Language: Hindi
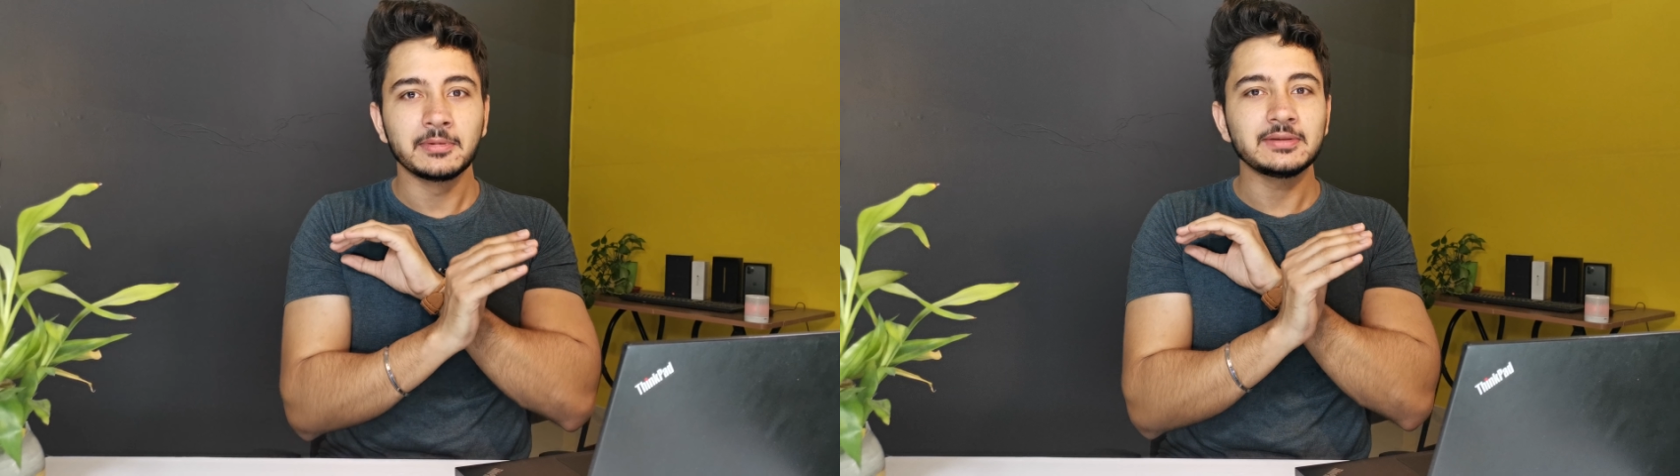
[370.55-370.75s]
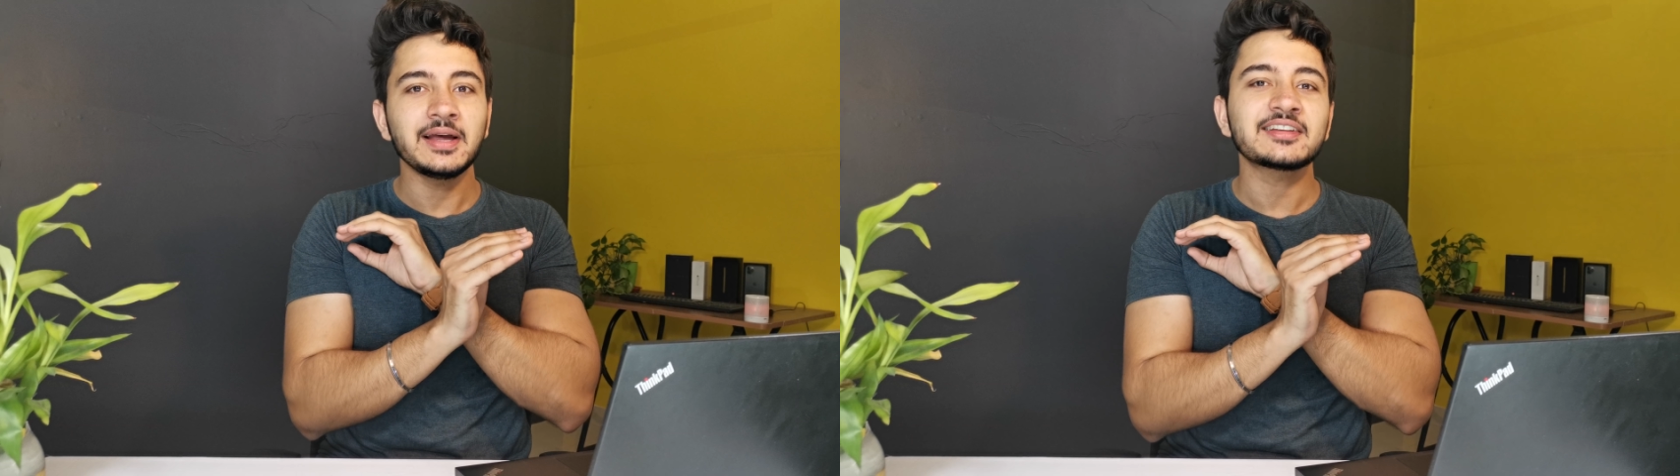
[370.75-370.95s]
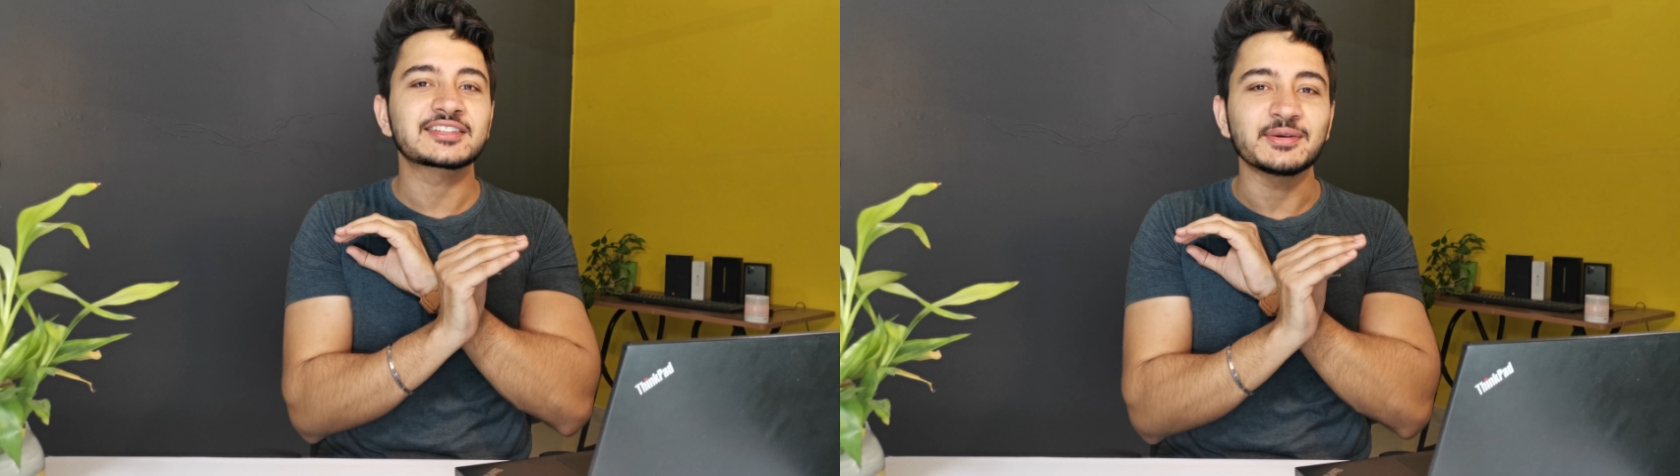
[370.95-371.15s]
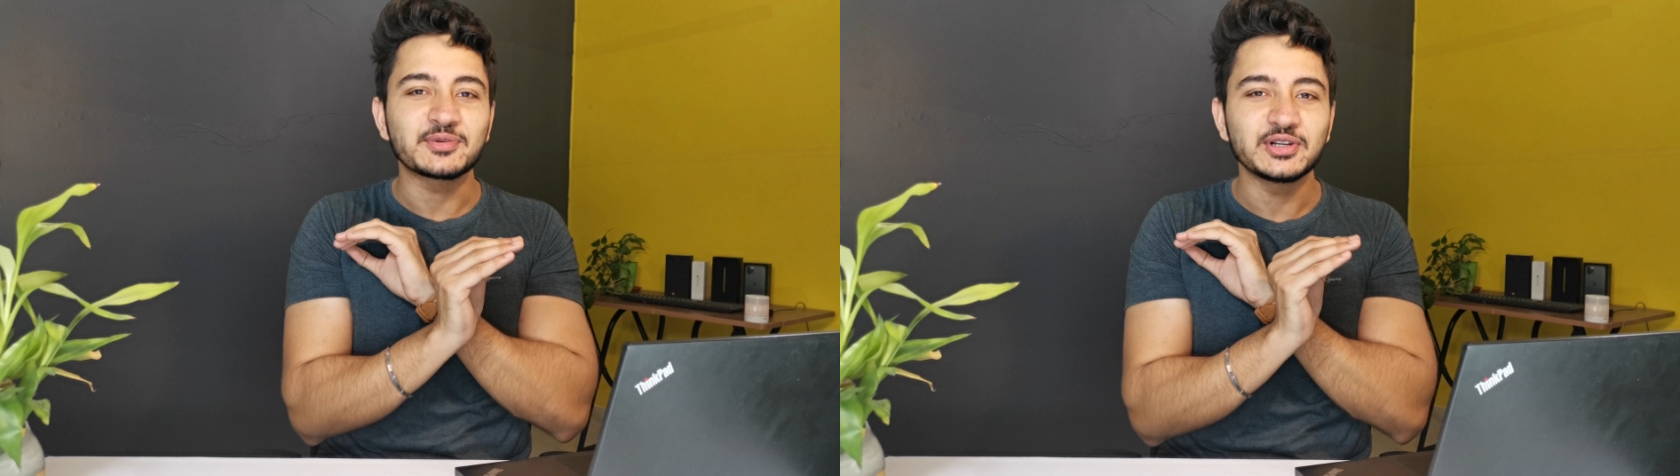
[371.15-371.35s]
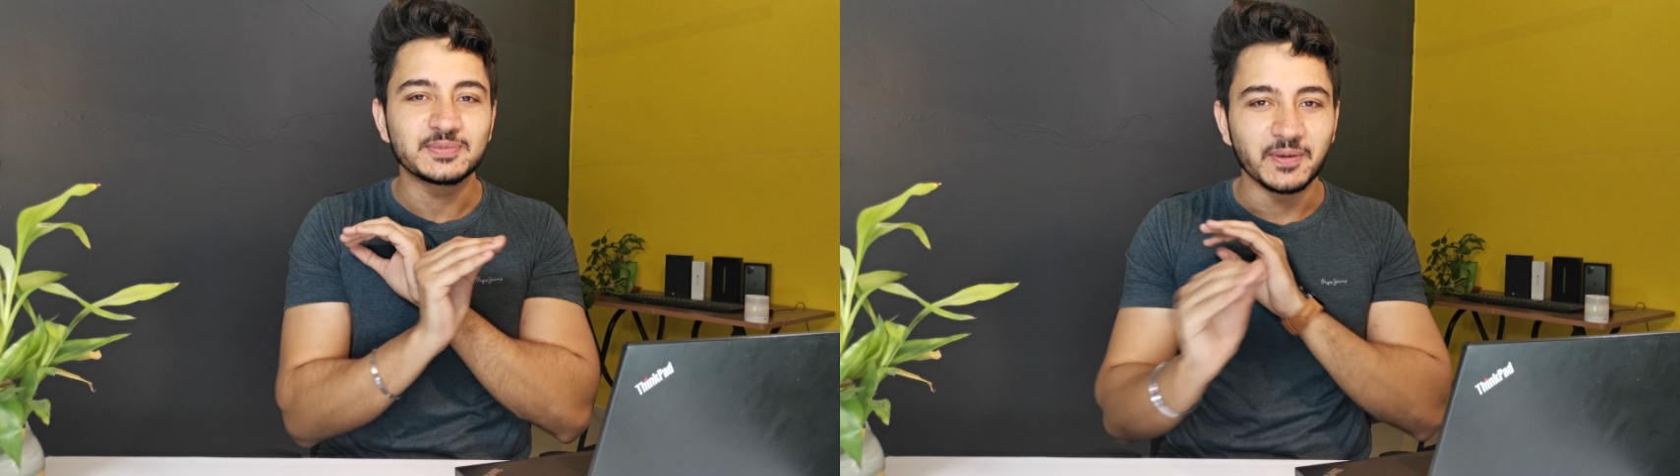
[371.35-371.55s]
मतलब यार
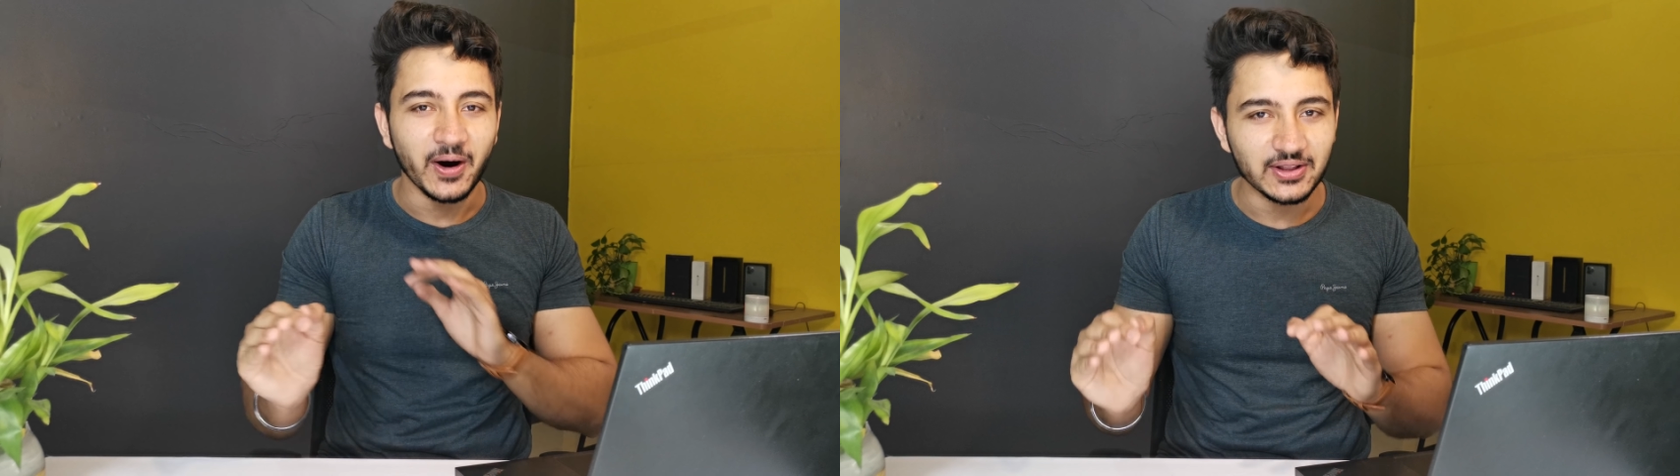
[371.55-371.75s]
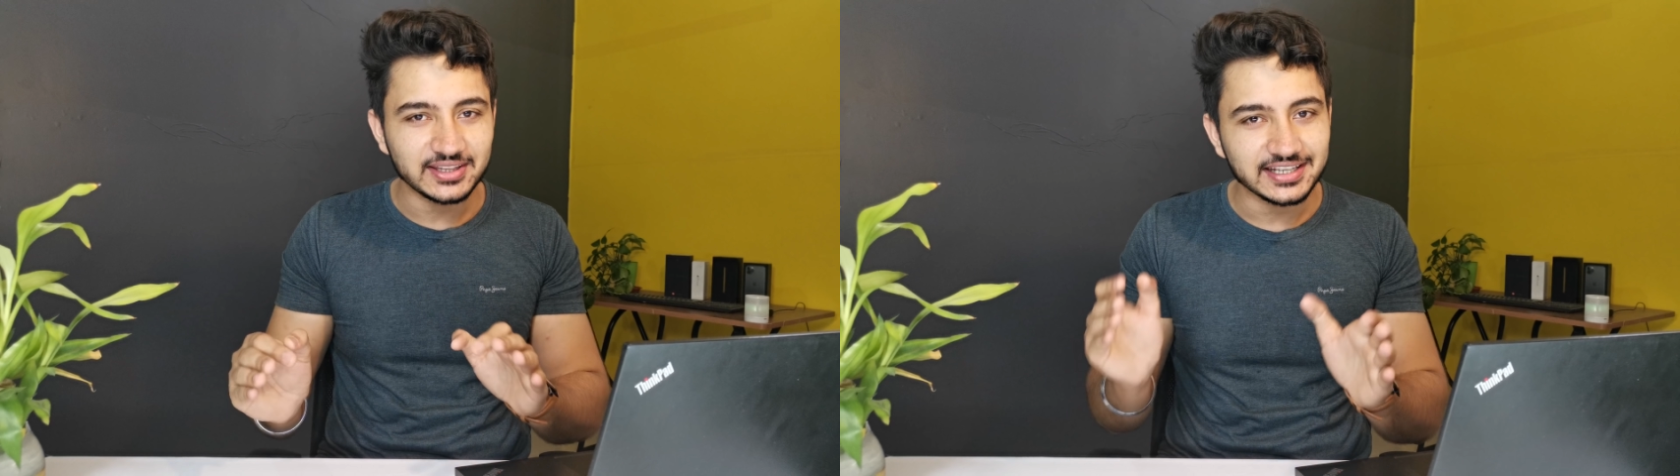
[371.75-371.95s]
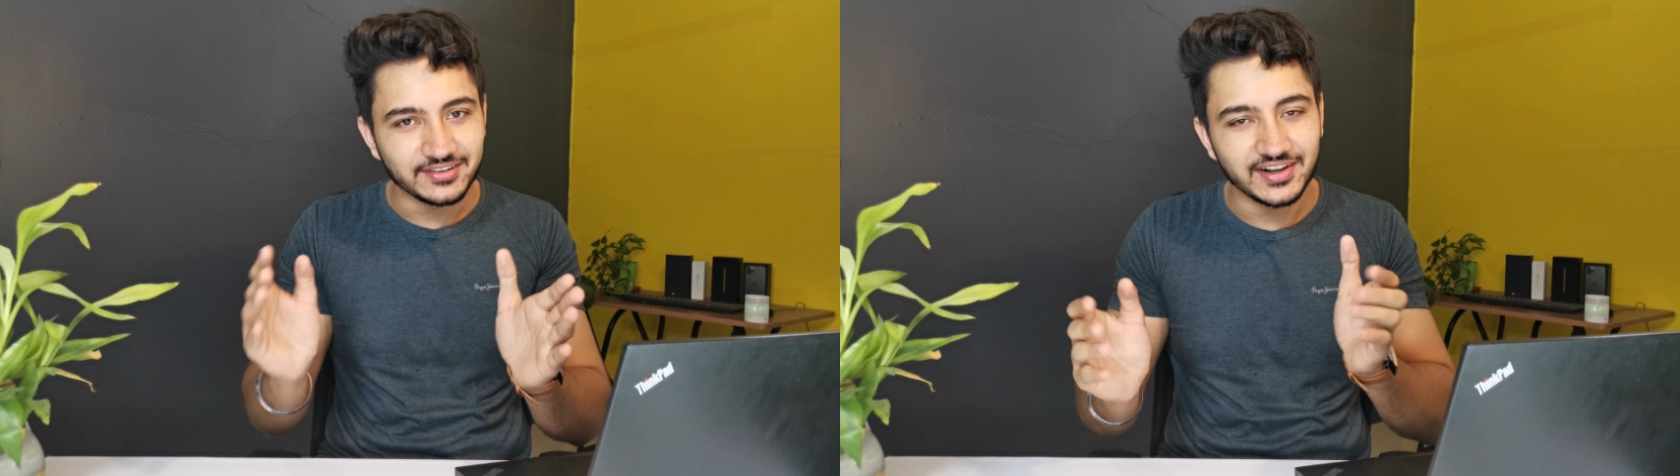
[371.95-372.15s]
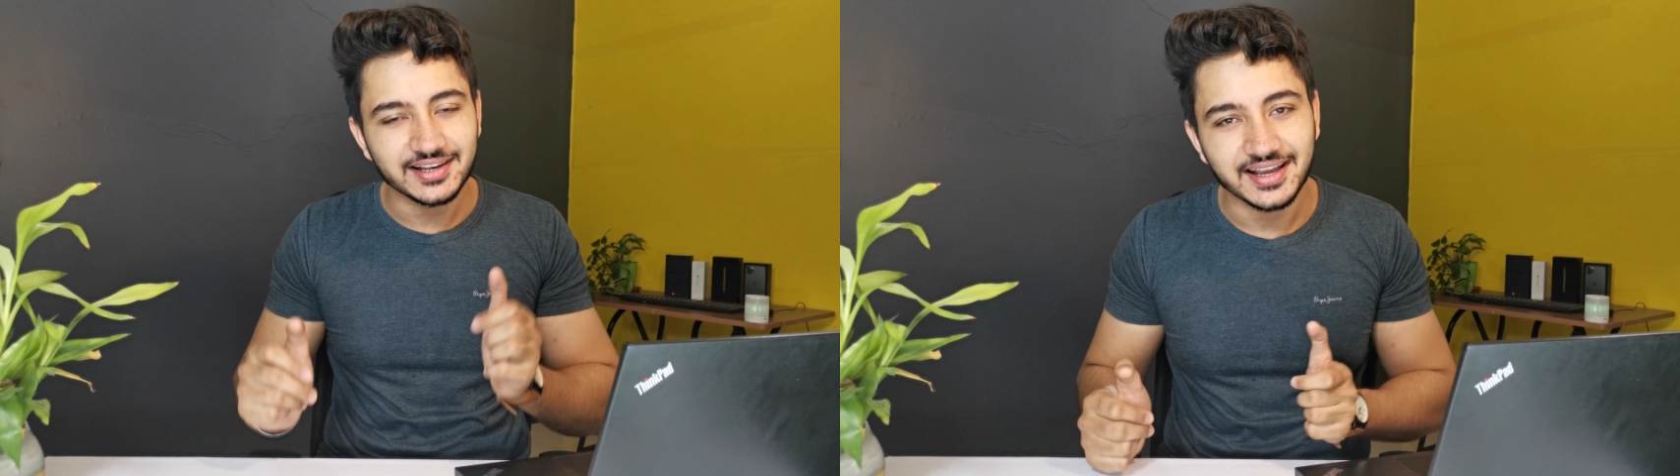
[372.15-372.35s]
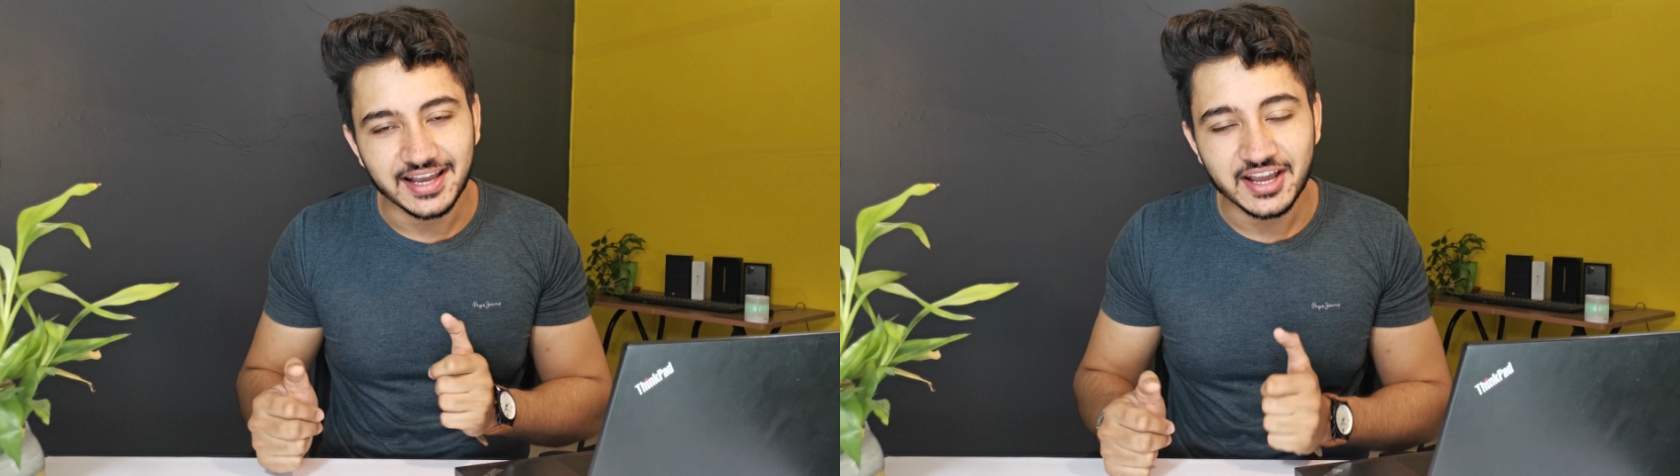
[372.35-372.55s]
सब कुछ बहुत ही
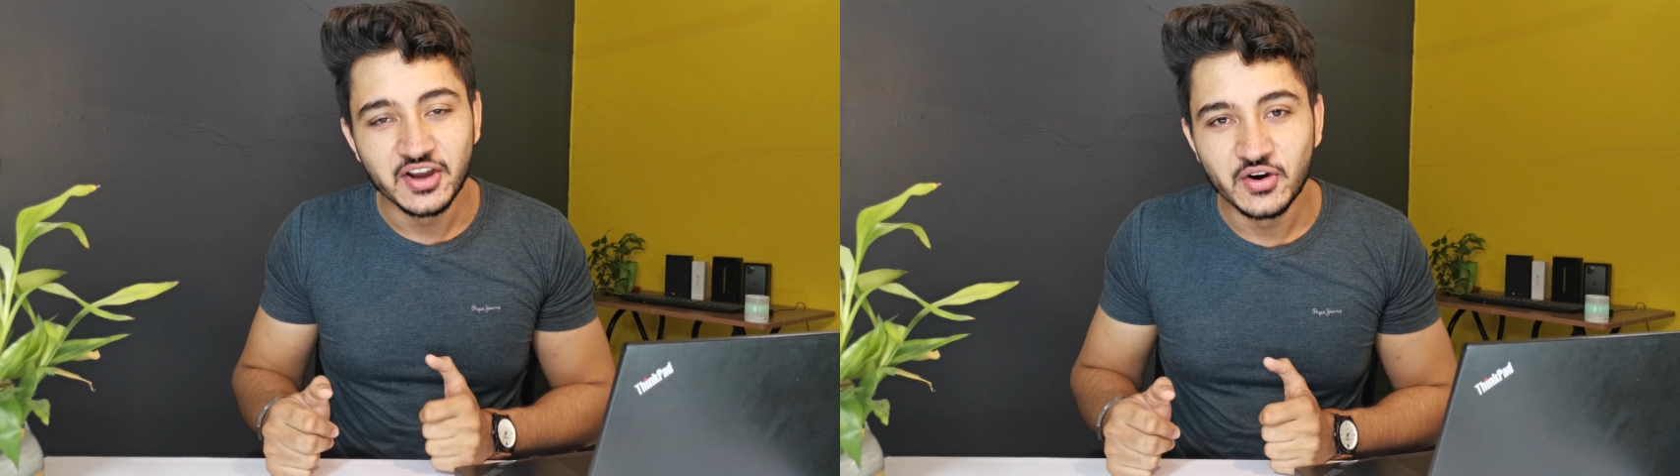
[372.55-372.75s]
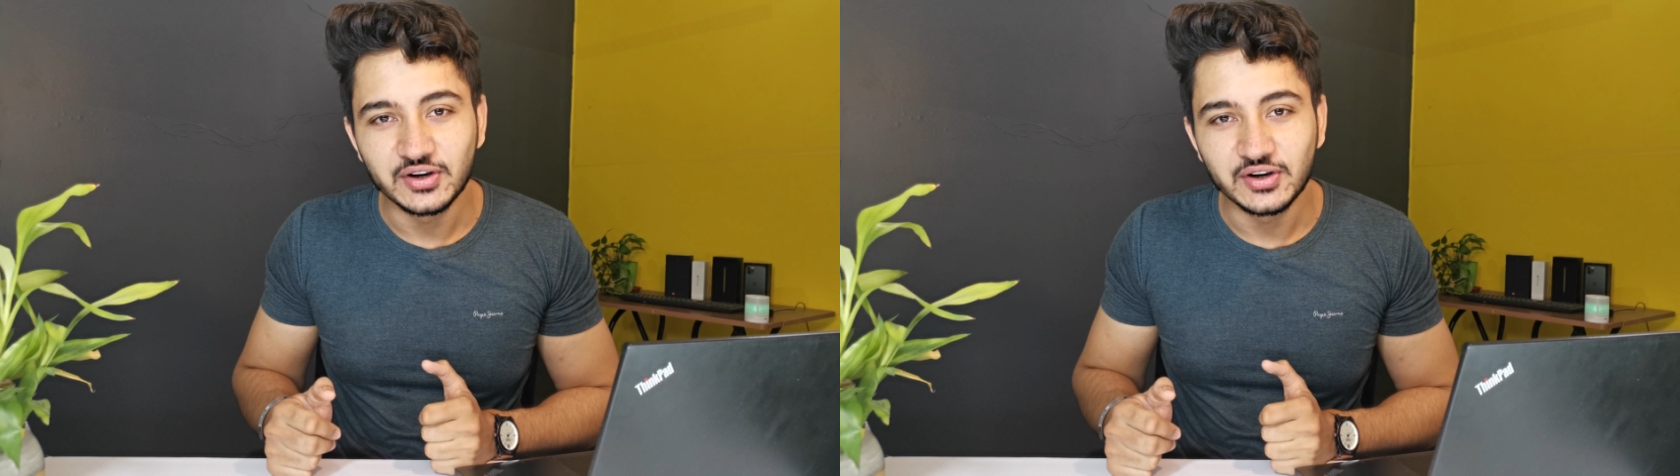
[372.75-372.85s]
कमाल का है